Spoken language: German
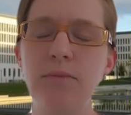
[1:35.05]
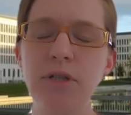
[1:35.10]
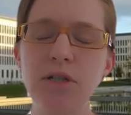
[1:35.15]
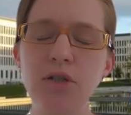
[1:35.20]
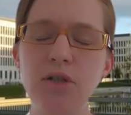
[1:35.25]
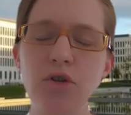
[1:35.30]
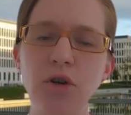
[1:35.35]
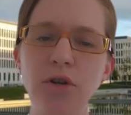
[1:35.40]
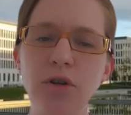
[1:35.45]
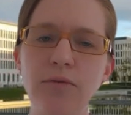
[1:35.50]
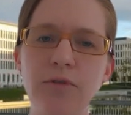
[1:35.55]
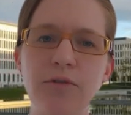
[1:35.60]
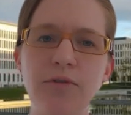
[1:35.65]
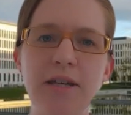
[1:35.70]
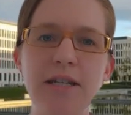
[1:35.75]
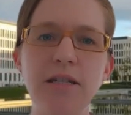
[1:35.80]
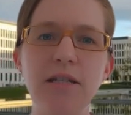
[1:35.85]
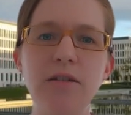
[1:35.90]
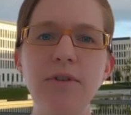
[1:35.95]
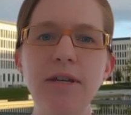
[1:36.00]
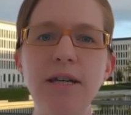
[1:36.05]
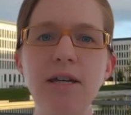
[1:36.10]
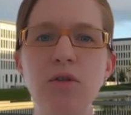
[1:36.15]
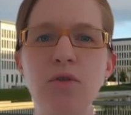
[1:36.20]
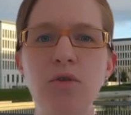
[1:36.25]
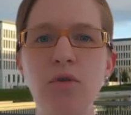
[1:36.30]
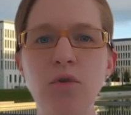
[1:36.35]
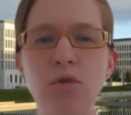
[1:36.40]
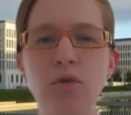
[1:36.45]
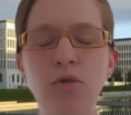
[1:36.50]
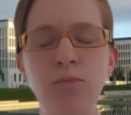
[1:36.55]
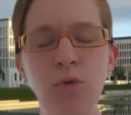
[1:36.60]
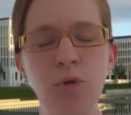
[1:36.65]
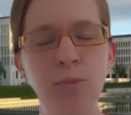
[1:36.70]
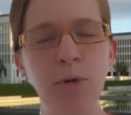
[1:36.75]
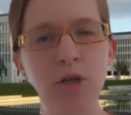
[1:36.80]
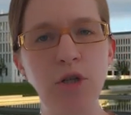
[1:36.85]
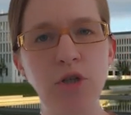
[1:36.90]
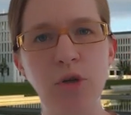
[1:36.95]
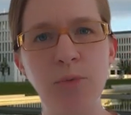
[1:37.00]
Diese können verwendet werden, um
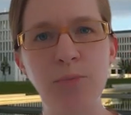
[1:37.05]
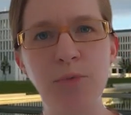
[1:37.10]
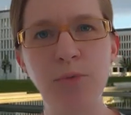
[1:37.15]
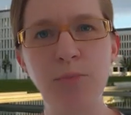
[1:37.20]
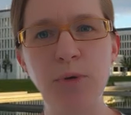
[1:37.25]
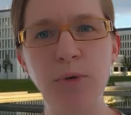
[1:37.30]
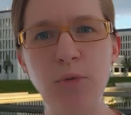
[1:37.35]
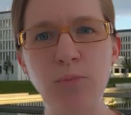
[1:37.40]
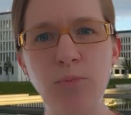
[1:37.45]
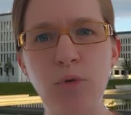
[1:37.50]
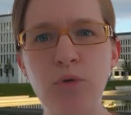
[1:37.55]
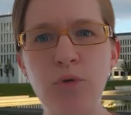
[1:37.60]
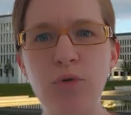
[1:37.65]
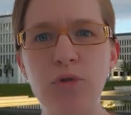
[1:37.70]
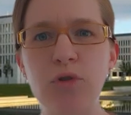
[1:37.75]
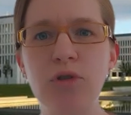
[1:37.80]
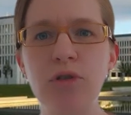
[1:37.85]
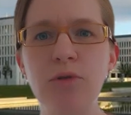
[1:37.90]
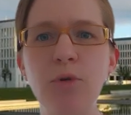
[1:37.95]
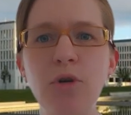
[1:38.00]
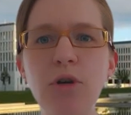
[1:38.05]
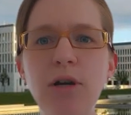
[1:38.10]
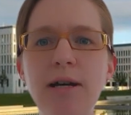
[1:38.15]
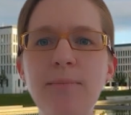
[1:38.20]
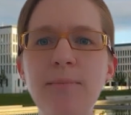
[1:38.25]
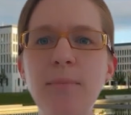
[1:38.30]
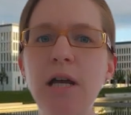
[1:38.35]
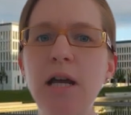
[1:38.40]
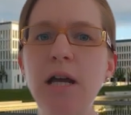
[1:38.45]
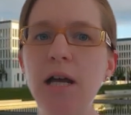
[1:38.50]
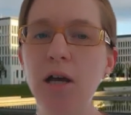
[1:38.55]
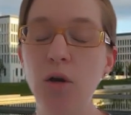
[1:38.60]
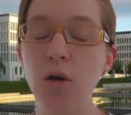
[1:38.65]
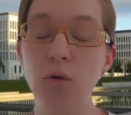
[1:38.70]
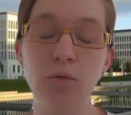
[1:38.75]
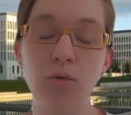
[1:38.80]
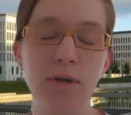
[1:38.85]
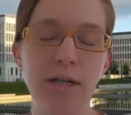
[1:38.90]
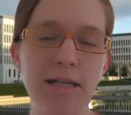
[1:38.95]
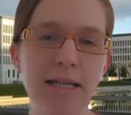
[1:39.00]
über das optimale Produktionsprogramm
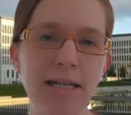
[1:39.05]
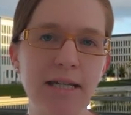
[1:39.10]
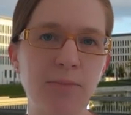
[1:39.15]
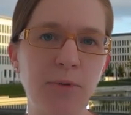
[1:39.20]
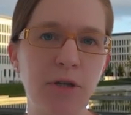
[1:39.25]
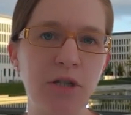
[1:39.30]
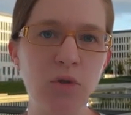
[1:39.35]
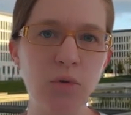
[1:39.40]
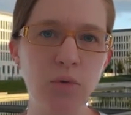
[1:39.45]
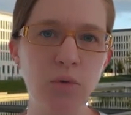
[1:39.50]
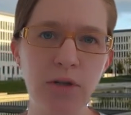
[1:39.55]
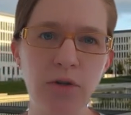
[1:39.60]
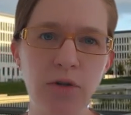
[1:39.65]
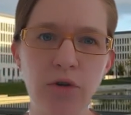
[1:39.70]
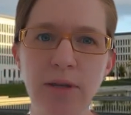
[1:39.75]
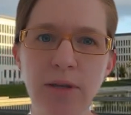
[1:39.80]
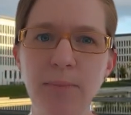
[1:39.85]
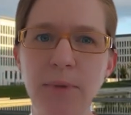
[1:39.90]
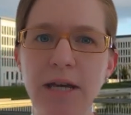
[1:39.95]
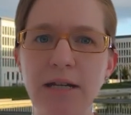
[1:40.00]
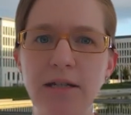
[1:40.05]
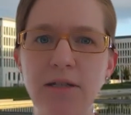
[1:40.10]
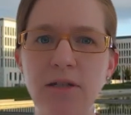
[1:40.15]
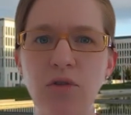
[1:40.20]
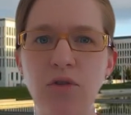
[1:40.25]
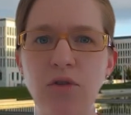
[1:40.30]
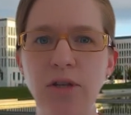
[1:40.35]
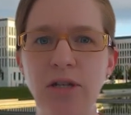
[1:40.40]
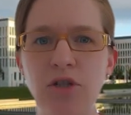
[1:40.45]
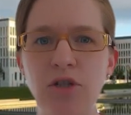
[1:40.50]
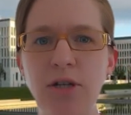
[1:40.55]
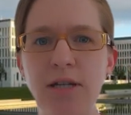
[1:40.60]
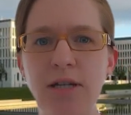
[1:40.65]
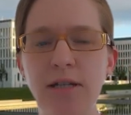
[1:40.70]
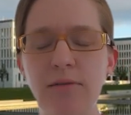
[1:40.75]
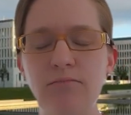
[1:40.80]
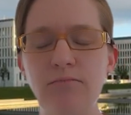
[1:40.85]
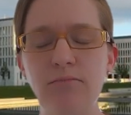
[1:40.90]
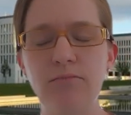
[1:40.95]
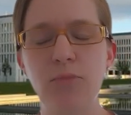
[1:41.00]
oder die Expansion in neue Märkte zu
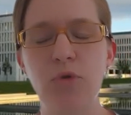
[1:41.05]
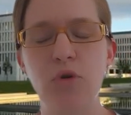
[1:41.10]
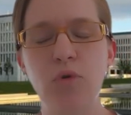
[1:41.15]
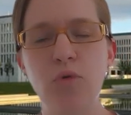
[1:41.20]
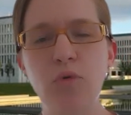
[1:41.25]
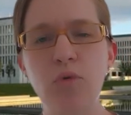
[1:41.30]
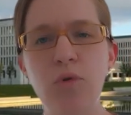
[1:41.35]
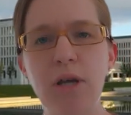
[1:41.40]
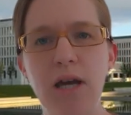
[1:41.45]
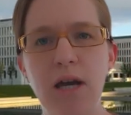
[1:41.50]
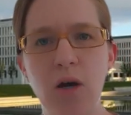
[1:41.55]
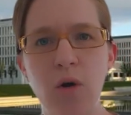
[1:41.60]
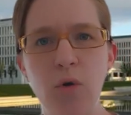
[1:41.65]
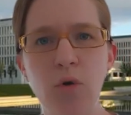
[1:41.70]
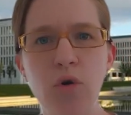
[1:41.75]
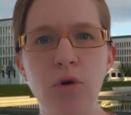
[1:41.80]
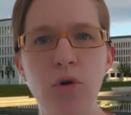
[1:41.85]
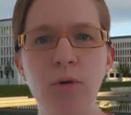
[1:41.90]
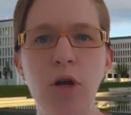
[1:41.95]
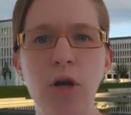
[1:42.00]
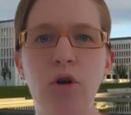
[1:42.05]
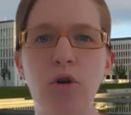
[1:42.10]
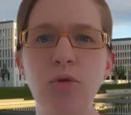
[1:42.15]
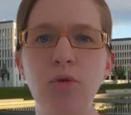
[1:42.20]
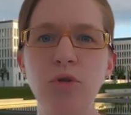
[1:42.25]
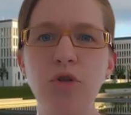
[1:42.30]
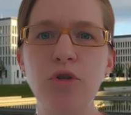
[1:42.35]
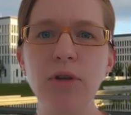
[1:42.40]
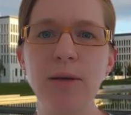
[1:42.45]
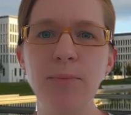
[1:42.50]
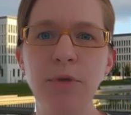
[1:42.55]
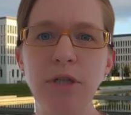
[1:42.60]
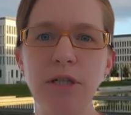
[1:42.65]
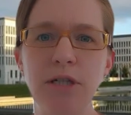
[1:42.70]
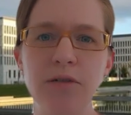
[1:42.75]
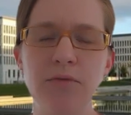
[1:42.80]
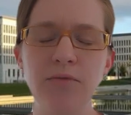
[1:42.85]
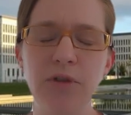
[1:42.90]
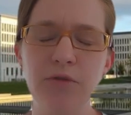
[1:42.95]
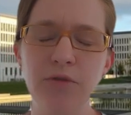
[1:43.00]
entscheiden. Oder auch, um zu
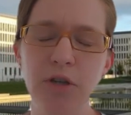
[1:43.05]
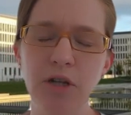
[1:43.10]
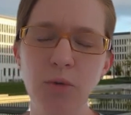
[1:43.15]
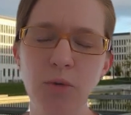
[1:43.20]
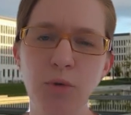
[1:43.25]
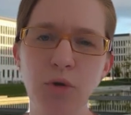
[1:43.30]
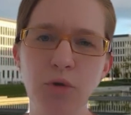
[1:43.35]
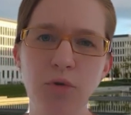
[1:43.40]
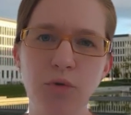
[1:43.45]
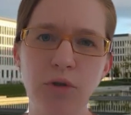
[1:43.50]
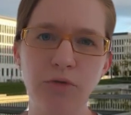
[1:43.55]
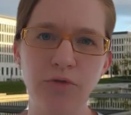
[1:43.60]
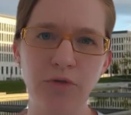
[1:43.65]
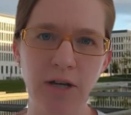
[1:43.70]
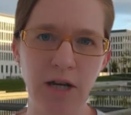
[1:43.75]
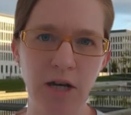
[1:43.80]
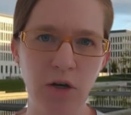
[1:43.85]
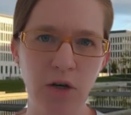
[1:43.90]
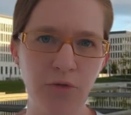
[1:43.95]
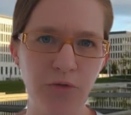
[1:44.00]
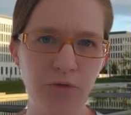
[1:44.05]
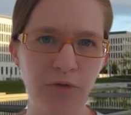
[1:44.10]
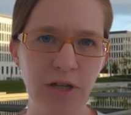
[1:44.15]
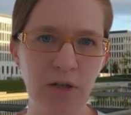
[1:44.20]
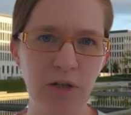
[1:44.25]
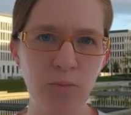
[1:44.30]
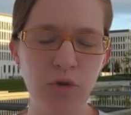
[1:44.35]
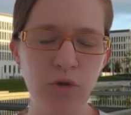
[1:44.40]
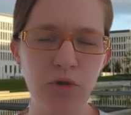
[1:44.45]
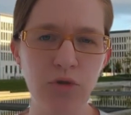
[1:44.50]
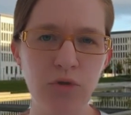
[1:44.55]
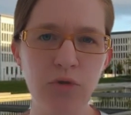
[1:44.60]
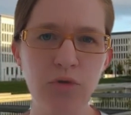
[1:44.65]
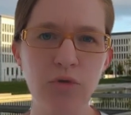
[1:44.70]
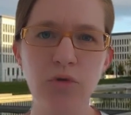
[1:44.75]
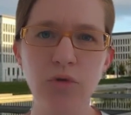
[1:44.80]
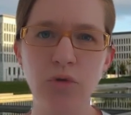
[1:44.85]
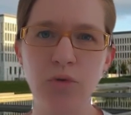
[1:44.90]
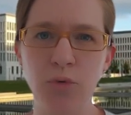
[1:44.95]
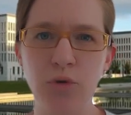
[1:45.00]
ermitteln, wie viele Produkte verkauft werden
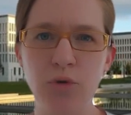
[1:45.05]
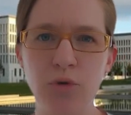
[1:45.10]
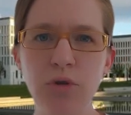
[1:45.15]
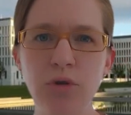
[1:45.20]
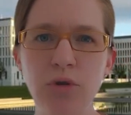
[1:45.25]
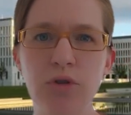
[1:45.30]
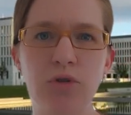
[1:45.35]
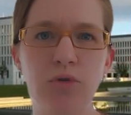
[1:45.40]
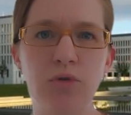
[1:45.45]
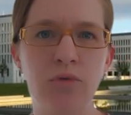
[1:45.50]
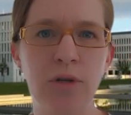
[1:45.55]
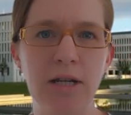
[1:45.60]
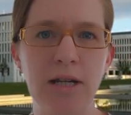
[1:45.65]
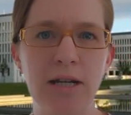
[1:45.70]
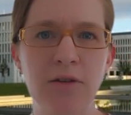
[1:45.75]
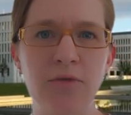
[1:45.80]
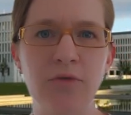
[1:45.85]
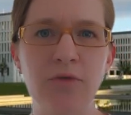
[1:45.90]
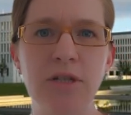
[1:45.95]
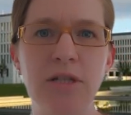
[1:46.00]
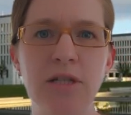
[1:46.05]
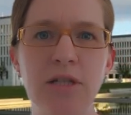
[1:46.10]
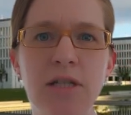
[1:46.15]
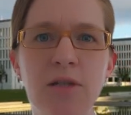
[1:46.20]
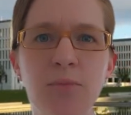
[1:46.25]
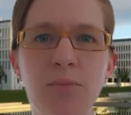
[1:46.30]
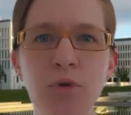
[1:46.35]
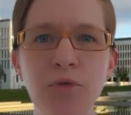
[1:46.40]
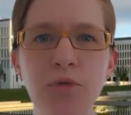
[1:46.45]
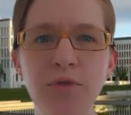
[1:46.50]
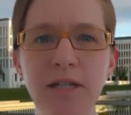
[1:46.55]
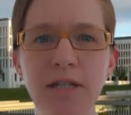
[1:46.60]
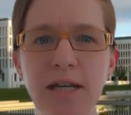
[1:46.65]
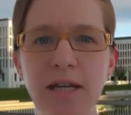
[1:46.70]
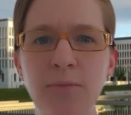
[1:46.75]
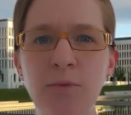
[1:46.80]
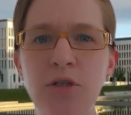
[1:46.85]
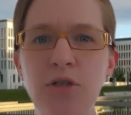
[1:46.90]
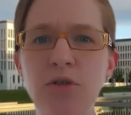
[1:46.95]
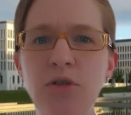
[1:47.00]
müssen, um kurz- oder langfristig
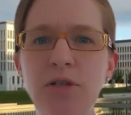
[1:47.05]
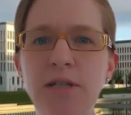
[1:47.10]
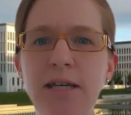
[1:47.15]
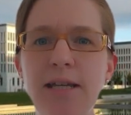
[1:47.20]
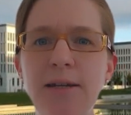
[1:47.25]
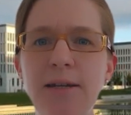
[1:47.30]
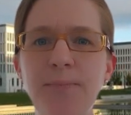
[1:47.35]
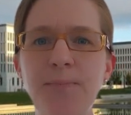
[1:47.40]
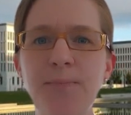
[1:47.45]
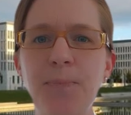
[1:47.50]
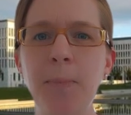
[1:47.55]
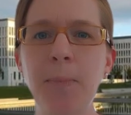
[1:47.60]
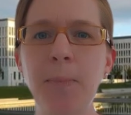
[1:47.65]
profitabel zu sein.